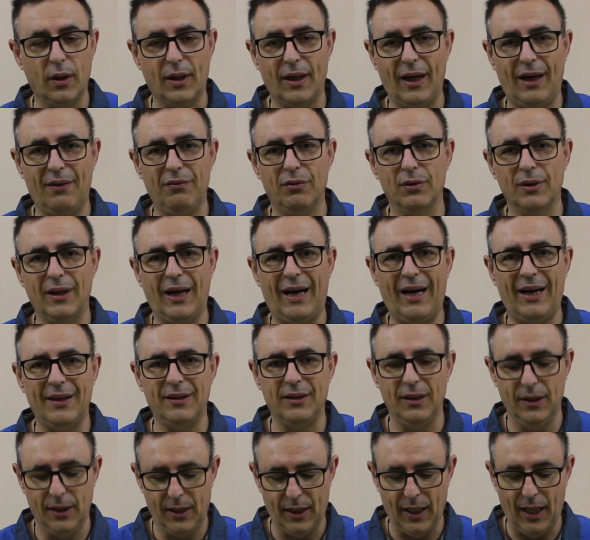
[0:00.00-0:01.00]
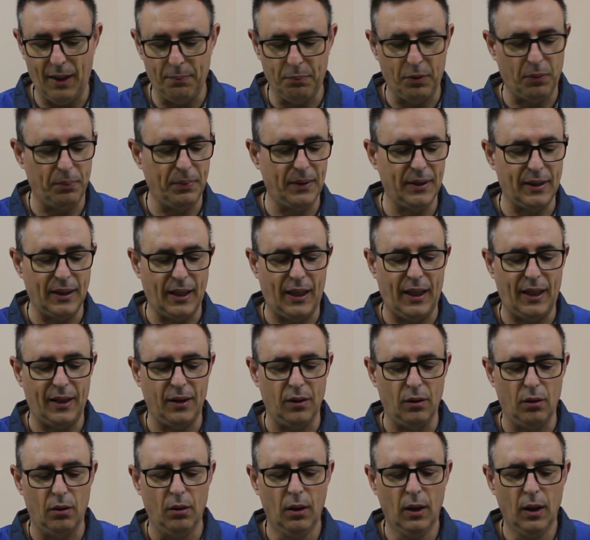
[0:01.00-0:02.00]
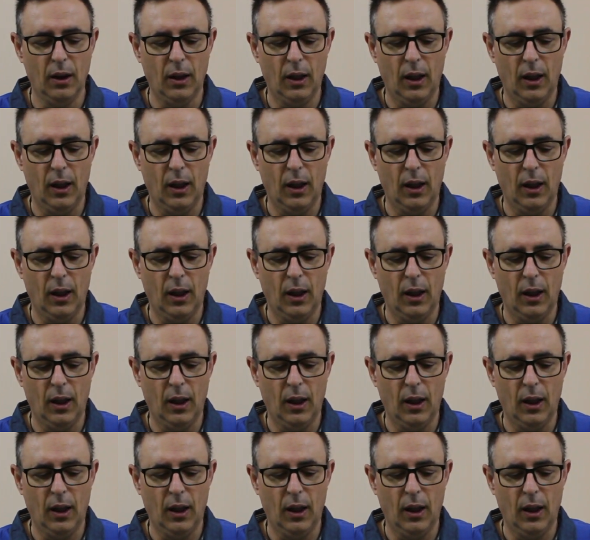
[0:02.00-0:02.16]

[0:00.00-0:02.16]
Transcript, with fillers: cavo dati che è proprietario.